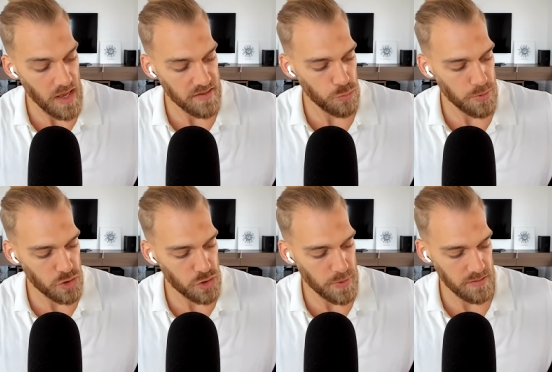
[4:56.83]
Ja,
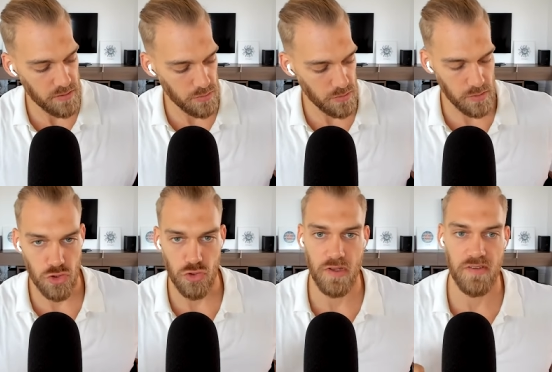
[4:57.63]
super spannend und, und
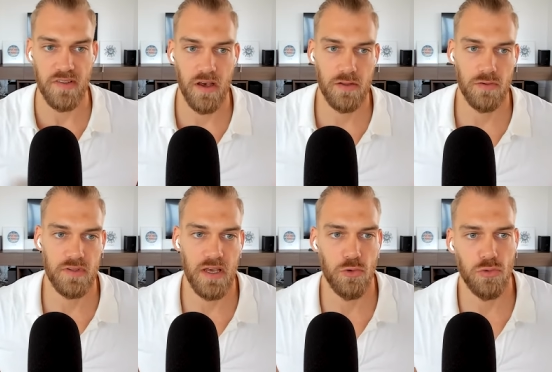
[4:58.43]
auch schön gesagt.
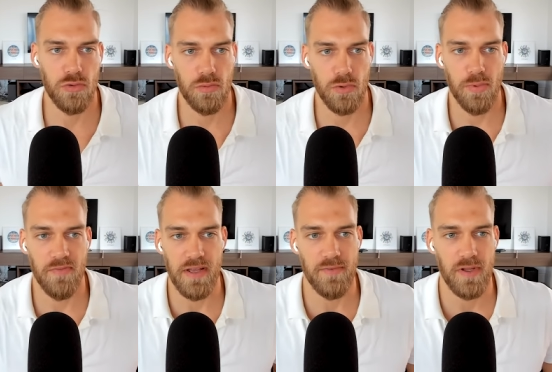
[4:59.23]
Und
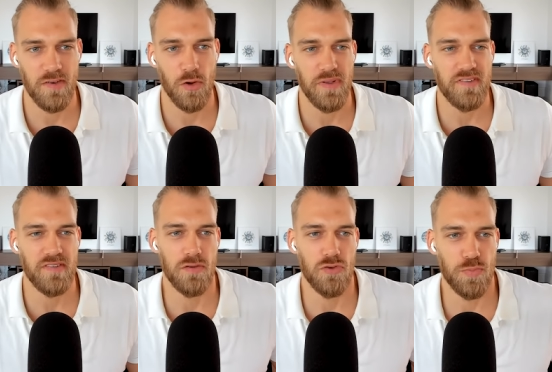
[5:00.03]
darüber werden wir jetzt auch ein
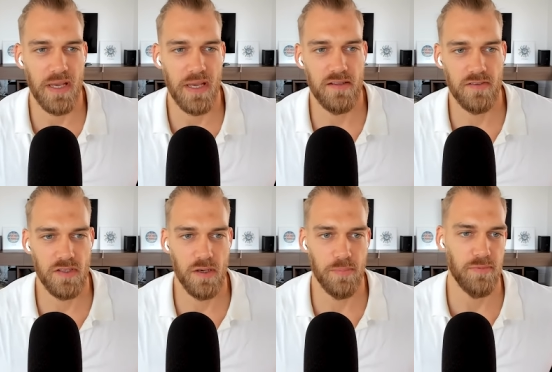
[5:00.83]
bisschen sprechen.
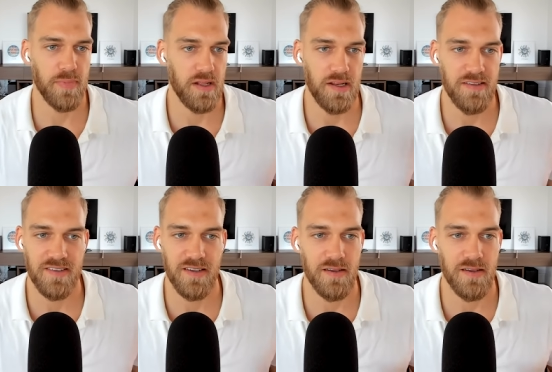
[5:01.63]
Also ich habe auf meiner
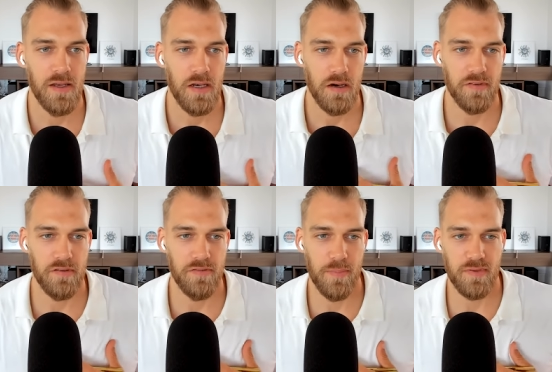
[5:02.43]
Liste auf
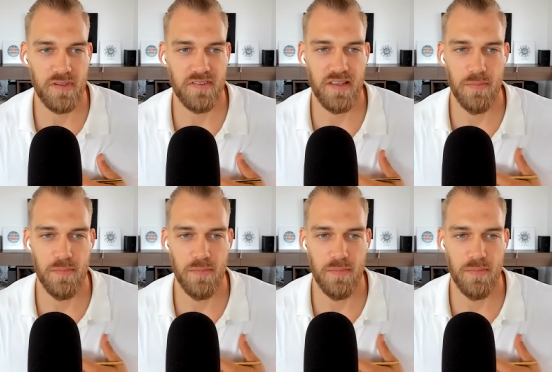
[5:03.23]
jeden Fall mal so das